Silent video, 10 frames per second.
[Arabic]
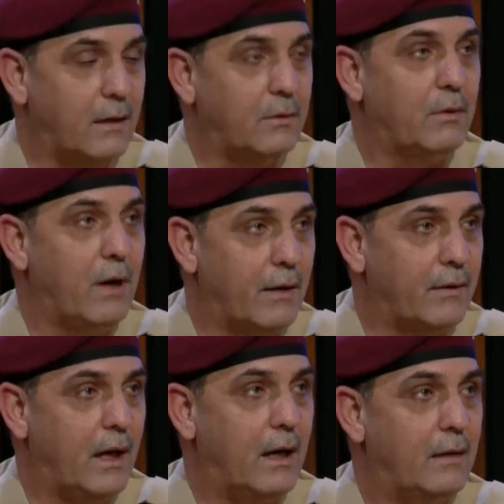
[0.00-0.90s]

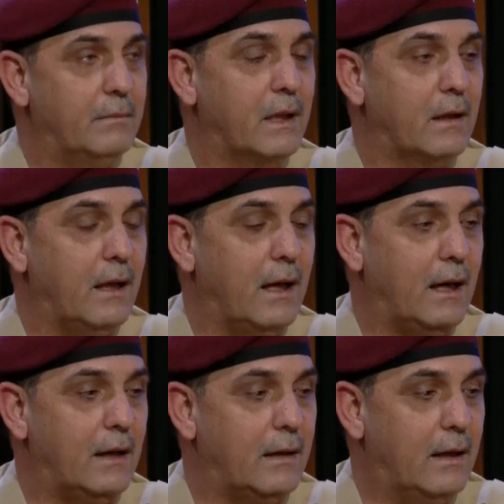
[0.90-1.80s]
وواضحه من
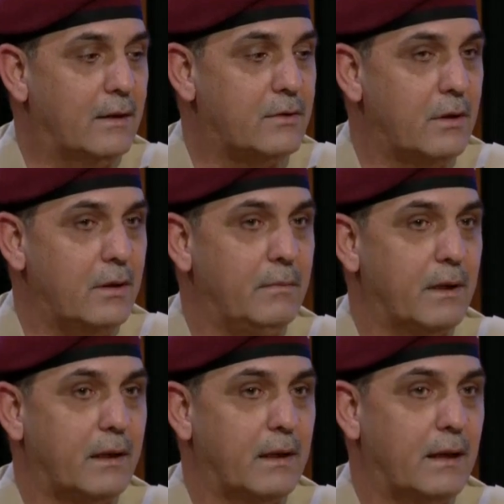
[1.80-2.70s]
الاعلى سلم
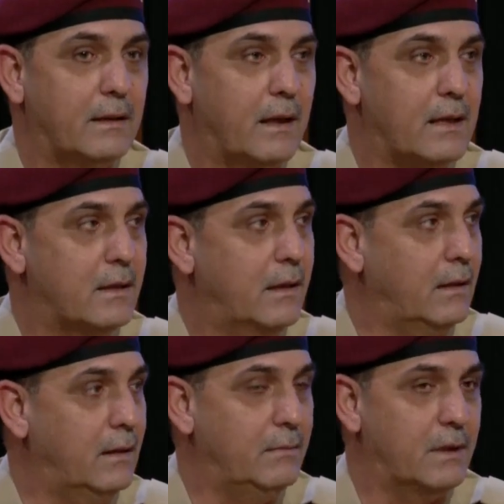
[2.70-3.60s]
القياده العسكريه
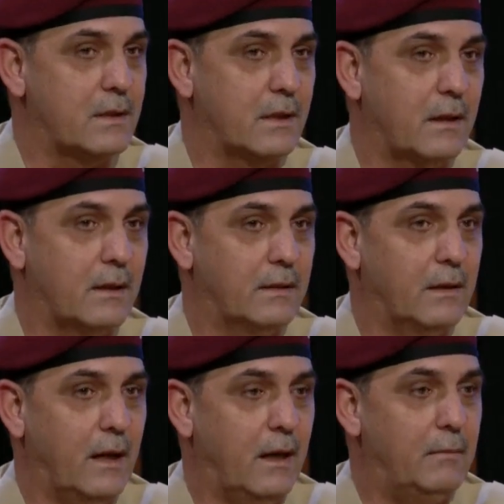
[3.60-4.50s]
م. من السيد القائد
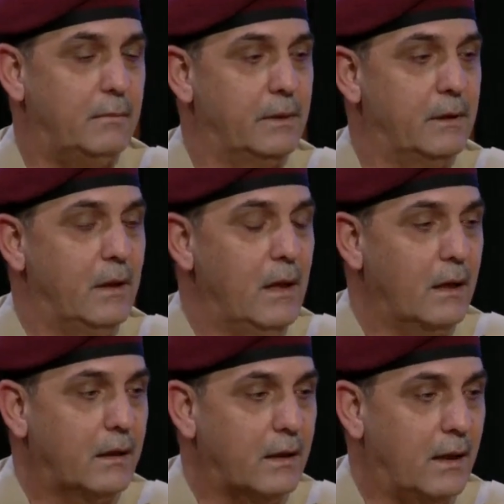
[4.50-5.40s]
العام من
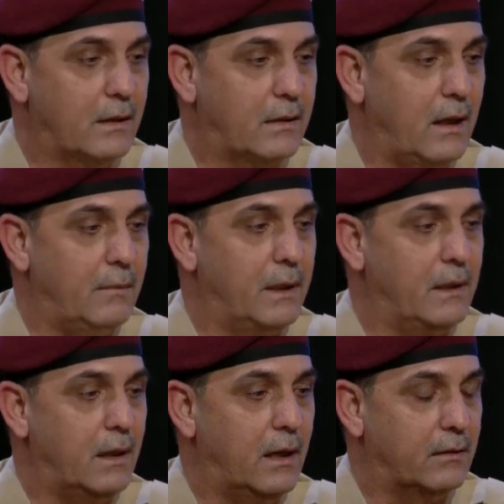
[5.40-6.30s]
قياده
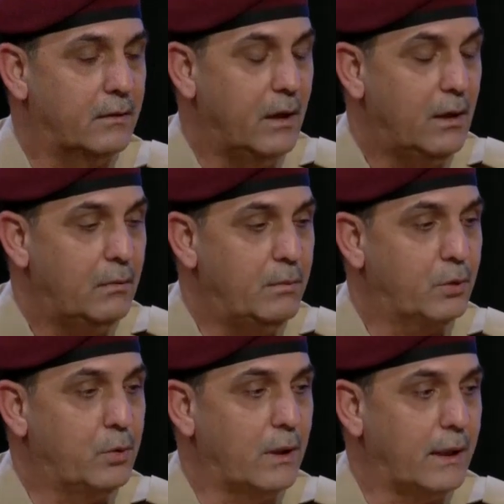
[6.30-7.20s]
العمليات من
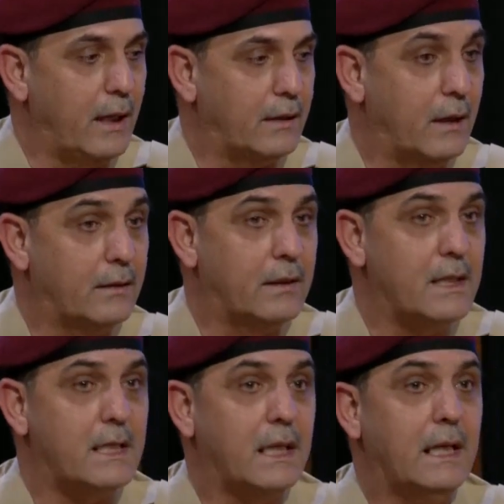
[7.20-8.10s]
كل قيادات
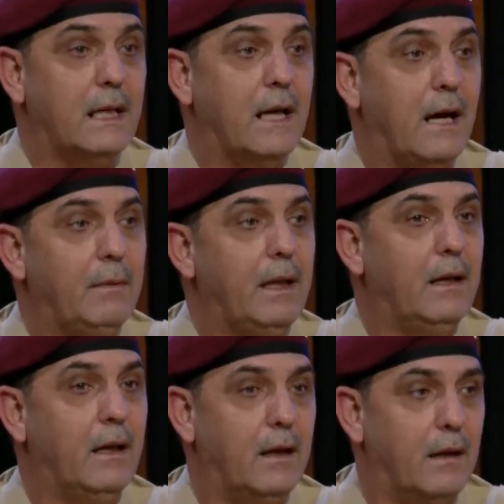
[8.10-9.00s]
تسهيل عمل
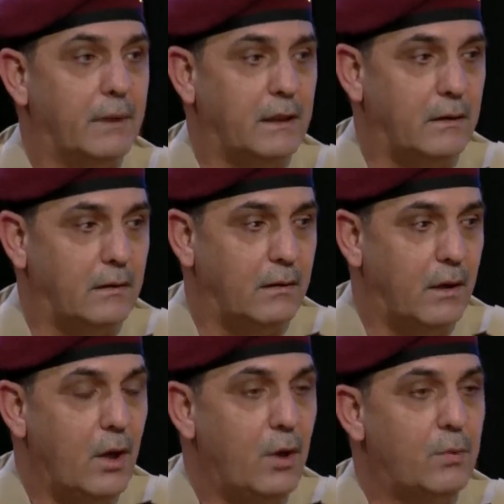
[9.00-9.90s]
الاعلاميين
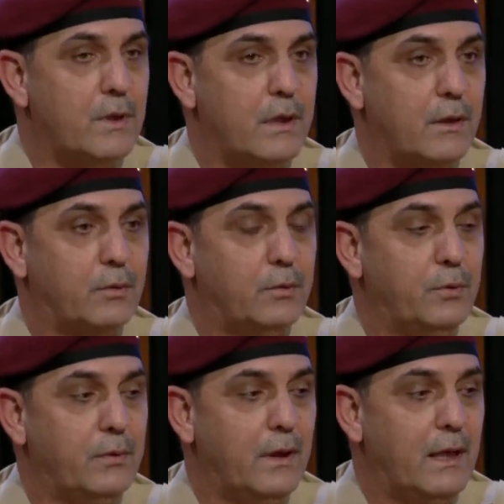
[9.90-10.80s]

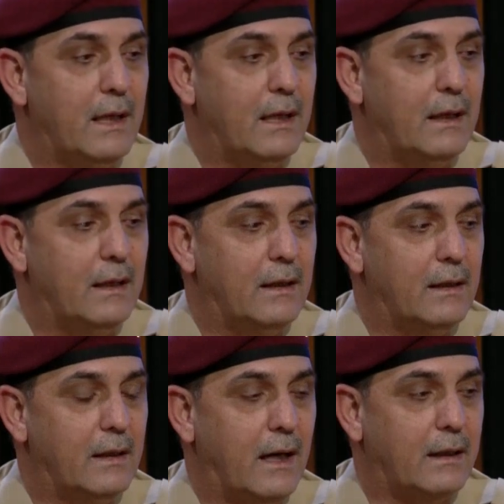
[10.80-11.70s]
وسيكون
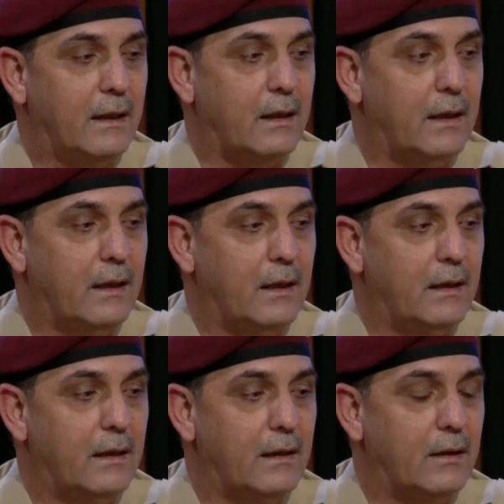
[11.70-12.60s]
آه، حقيقه
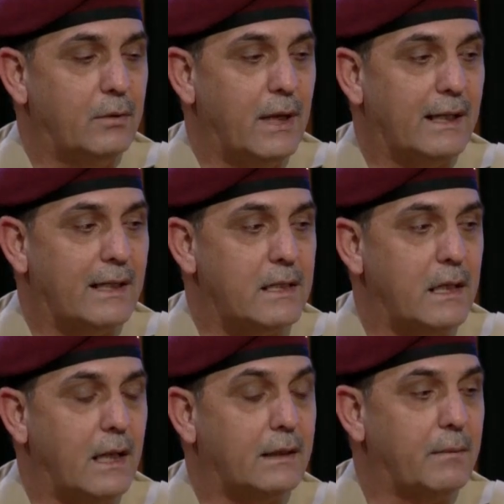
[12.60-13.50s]
آه، هناك
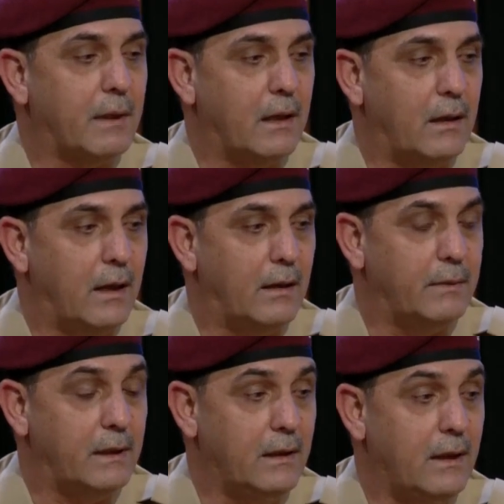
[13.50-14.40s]
تسهيلات كبيره
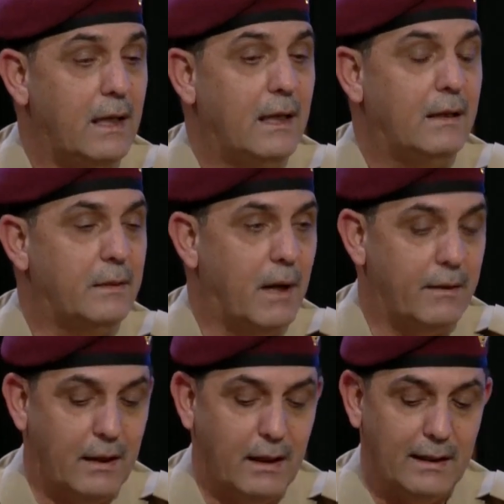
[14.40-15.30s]
للاعلاميين
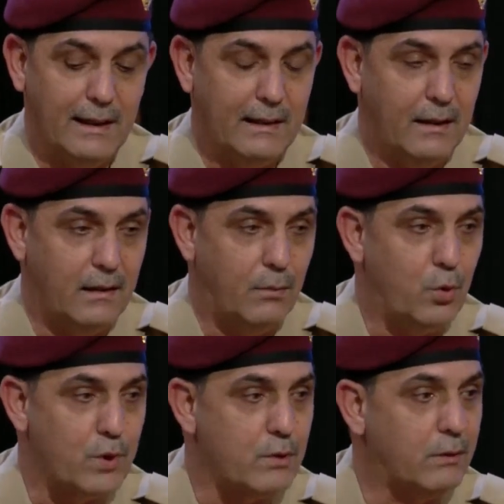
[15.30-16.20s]
لماذا الاعلام
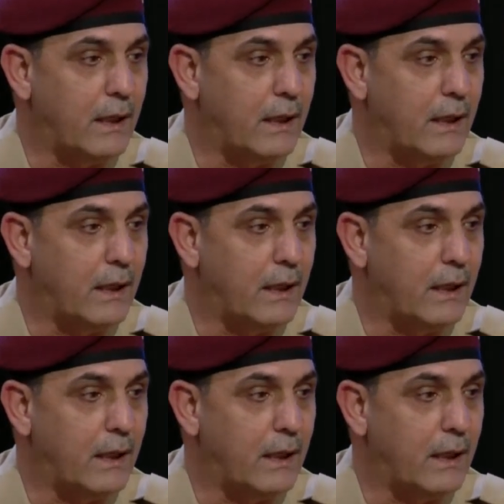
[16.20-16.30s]
هو السلطه